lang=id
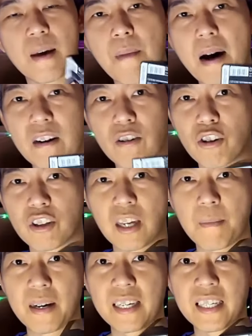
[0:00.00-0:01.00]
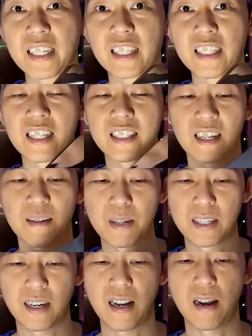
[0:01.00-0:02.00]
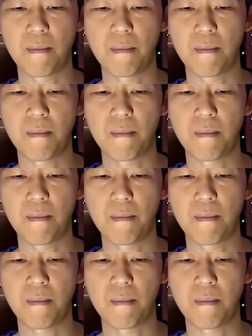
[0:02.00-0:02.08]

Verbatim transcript: barcode sama ingredient sama segala